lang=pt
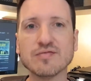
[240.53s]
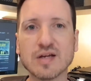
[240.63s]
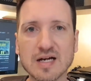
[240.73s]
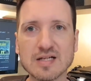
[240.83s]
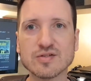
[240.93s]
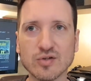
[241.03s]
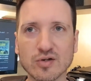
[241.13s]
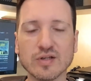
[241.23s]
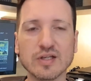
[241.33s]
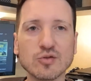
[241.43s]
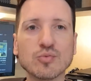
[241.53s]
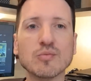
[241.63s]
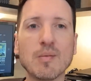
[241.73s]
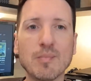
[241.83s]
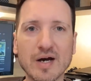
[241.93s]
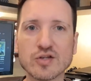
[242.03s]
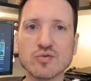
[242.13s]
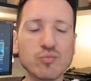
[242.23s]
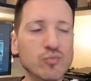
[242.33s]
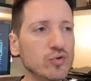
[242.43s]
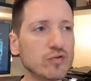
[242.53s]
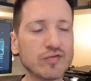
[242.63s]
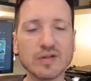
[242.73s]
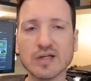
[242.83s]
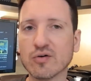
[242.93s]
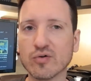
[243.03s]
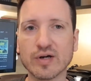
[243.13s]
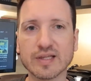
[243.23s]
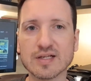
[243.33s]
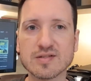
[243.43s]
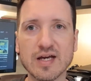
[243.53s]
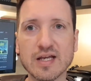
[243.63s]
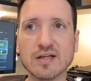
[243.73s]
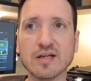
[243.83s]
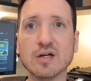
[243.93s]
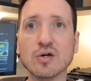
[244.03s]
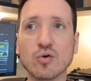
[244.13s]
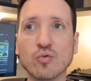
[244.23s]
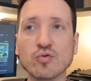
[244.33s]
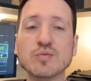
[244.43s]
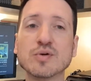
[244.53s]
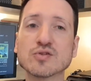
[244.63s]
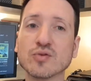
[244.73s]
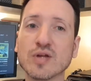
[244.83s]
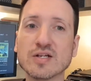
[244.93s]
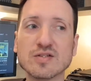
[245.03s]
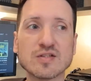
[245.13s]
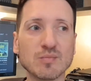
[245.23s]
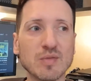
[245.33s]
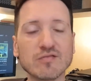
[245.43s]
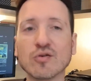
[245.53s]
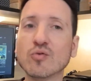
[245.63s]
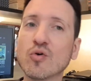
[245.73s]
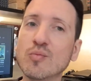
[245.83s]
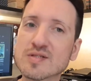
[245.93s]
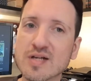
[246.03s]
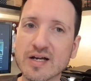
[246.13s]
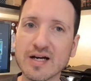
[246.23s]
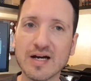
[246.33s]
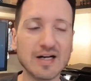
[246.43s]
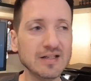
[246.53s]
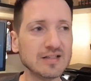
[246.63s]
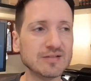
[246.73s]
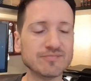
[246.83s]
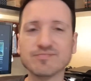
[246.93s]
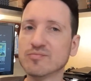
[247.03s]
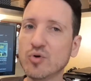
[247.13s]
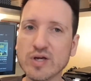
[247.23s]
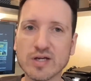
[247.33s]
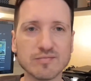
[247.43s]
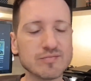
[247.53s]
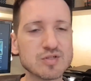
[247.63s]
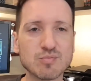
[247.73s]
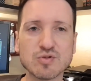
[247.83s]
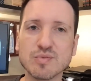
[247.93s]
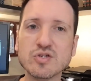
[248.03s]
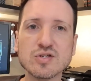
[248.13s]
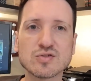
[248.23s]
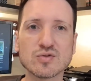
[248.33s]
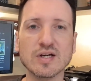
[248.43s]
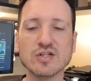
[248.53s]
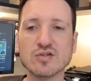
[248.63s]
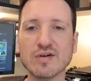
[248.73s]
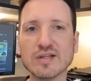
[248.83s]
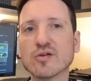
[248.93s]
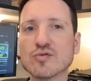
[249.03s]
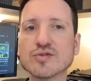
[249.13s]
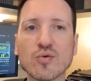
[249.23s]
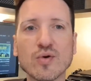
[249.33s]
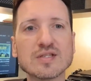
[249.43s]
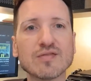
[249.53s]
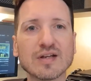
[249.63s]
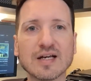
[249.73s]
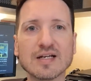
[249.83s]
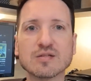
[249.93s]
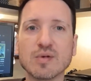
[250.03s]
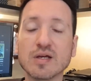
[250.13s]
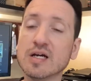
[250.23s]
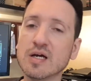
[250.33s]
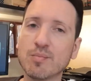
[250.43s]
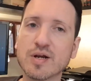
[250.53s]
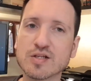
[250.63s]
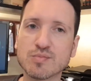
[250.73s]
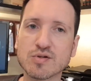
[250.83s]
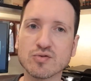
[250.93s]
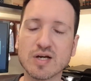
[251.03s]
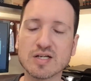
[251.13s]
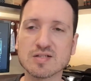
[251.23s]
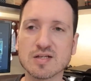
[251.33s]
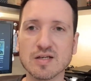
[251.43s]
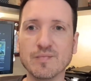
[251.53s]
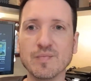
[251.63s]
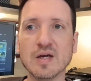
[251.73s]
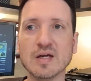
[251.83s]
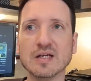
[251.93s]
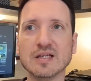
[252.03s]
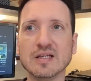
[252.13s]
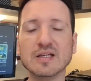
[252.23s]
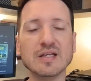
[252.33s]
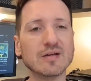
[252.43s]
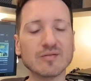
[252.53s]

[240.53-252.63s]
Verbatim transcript: a ficar assim, ó, indo para uma parte muito final agora da série, onde personagens também vão começar a morrer. Simplesmente isso, né? A gente vai ter consequências fatais também para esses personagens aqui. E